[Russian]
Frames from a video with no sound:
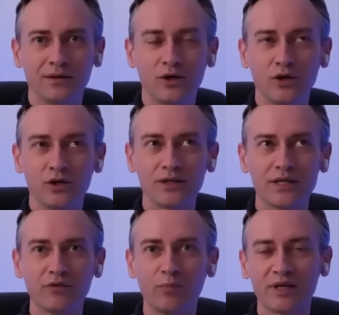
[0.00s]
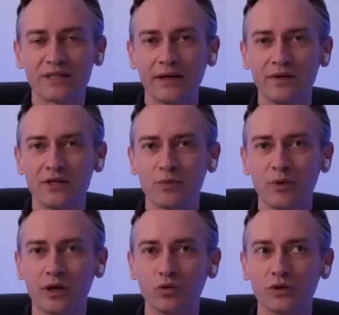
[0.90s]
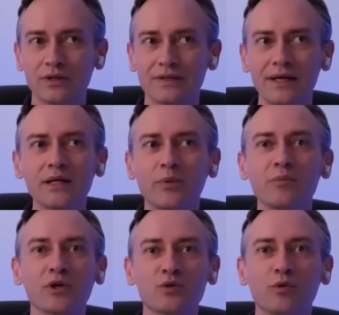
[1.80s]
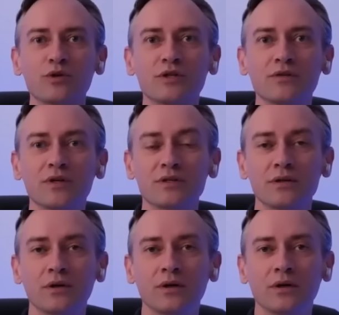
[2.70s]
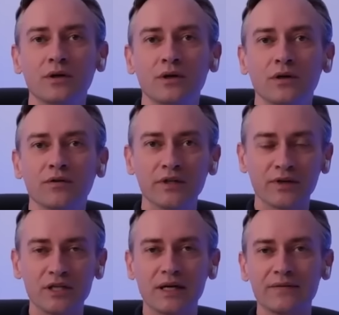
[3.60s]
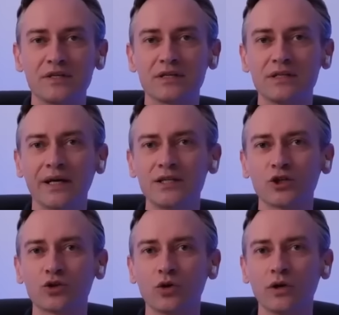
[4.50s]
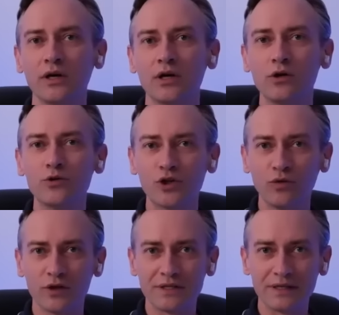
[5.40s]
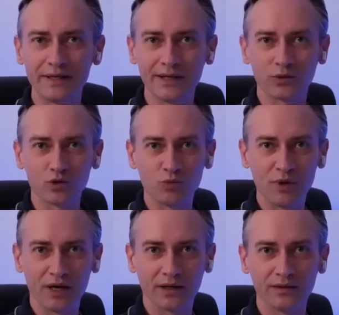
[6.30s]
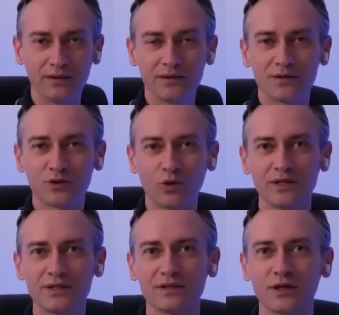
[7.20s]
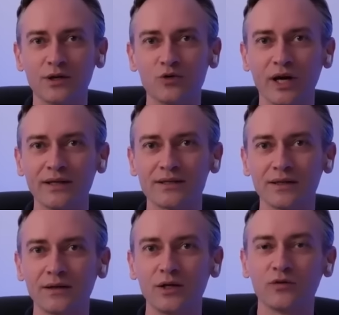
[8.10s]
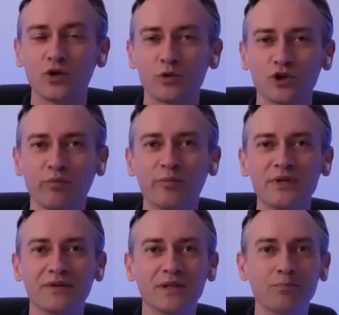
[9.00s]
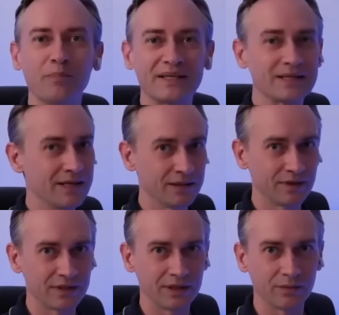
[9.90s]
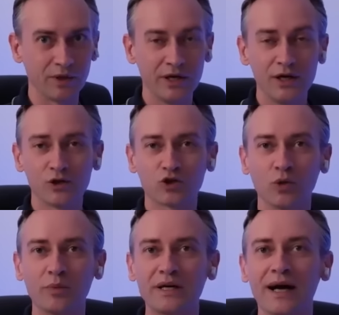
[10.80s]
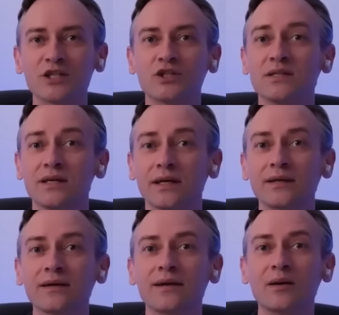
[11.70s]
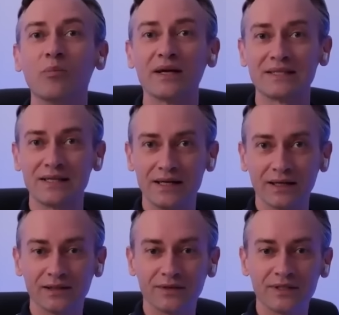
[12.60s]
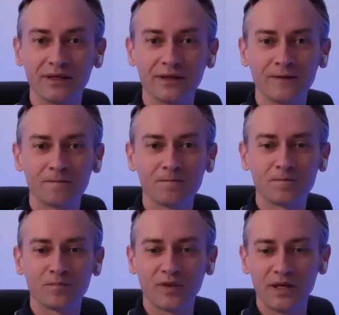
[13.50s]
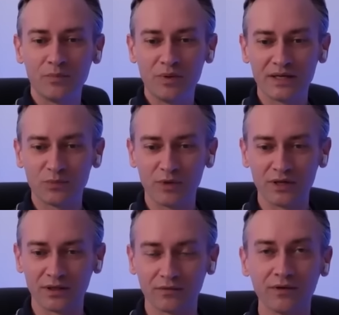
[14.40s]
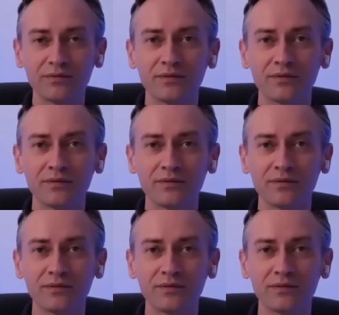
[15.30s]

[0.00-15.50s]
Если вы поставили себе какую-то цель, например, сбросить вес, вы наверняка все знаете, что ключевой секрет успеха стройности заключается в том, чтобы быть в этом последовательным, чтобы каждый день последовательно и без перерывов